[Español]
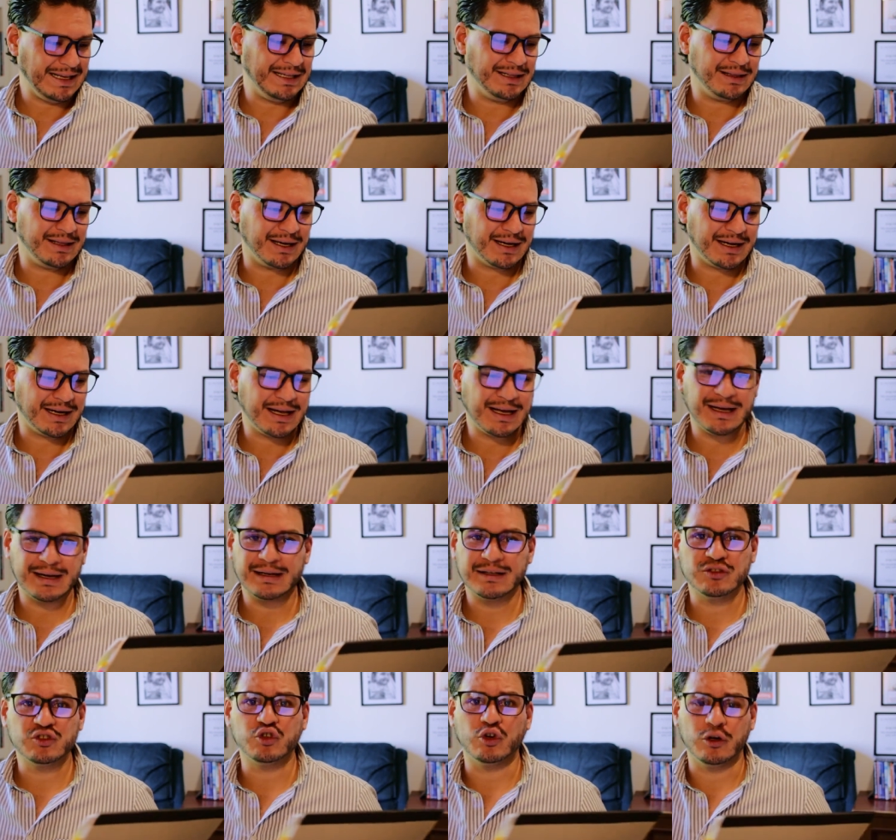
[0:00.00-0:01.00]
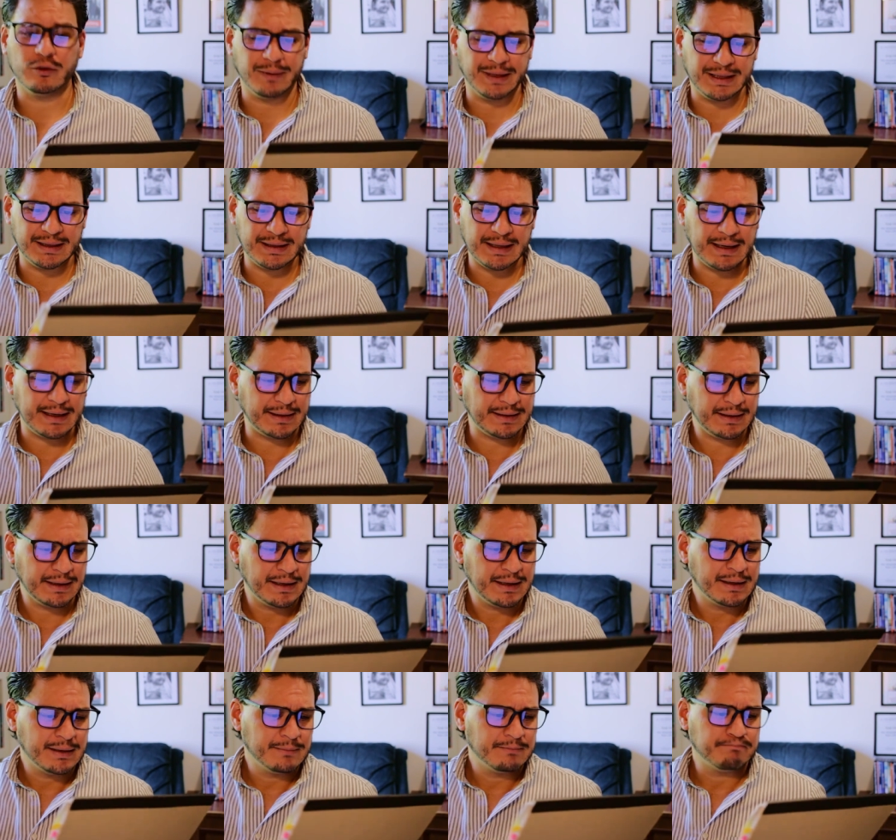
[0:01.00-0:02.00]
integrar, solventar,
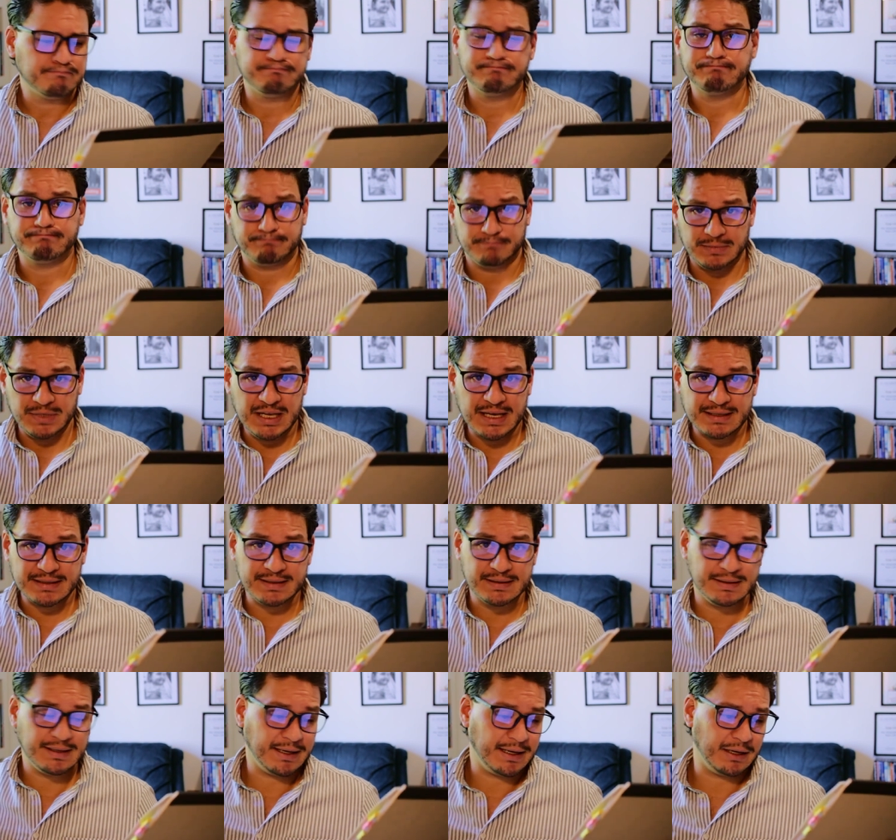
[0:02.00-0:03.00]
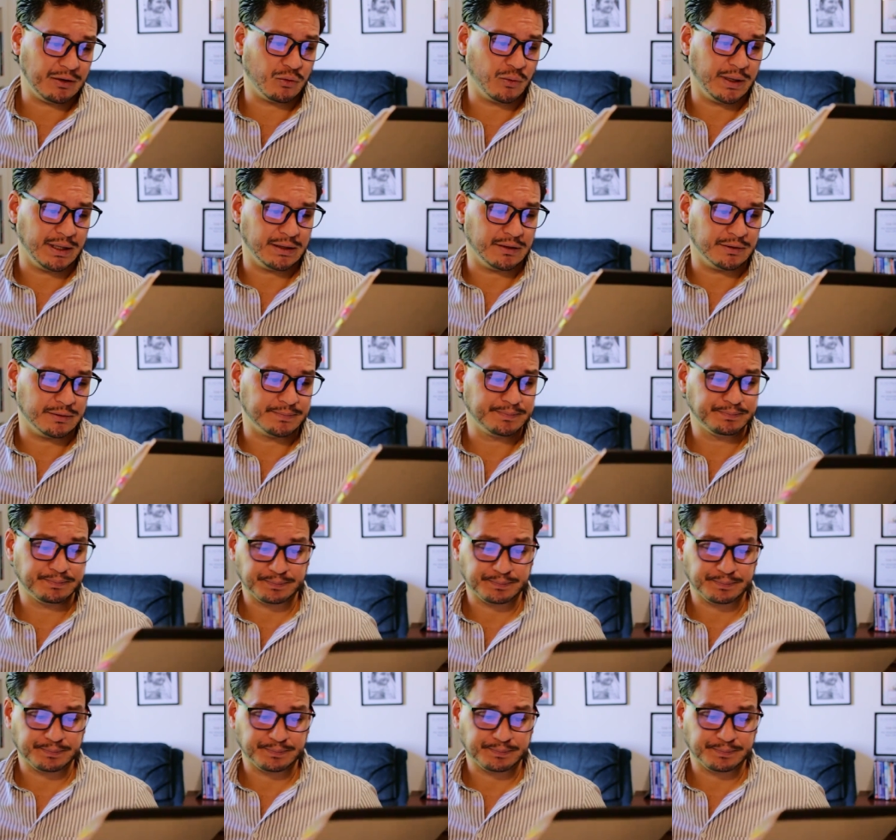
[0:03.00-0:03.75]
y así sigue el cuento.